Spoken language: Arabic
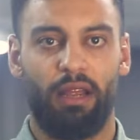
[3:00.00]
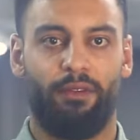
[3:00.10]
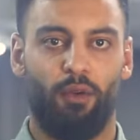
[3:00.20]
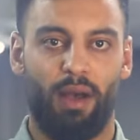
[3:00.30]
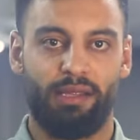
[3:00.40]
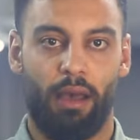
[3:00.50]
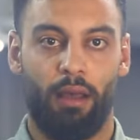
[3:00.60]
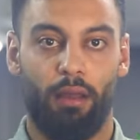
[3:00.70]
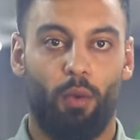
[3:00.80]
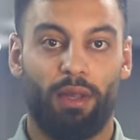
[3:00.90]
الإنفلونزا
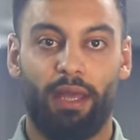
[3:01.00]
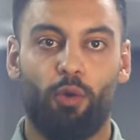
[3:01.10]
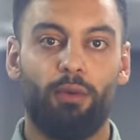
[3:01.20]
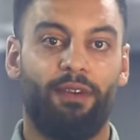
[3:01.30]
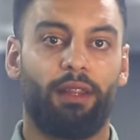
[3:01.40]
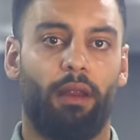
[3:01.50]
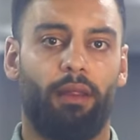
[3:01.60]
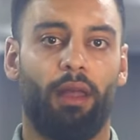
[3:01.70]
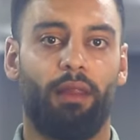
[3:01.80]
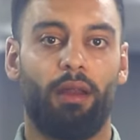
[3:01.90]
وتكون فترة
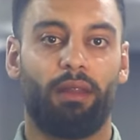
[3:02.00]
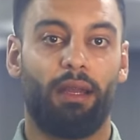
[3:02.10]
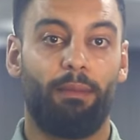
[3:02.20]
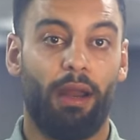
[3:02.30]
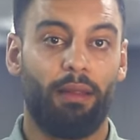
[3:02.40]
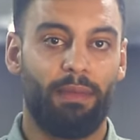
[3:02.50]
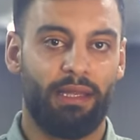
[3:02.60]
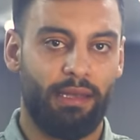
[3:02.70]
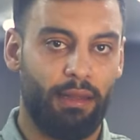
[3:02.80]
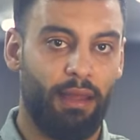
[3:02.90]
حضانة المرض من
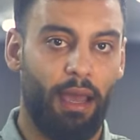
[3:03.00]
6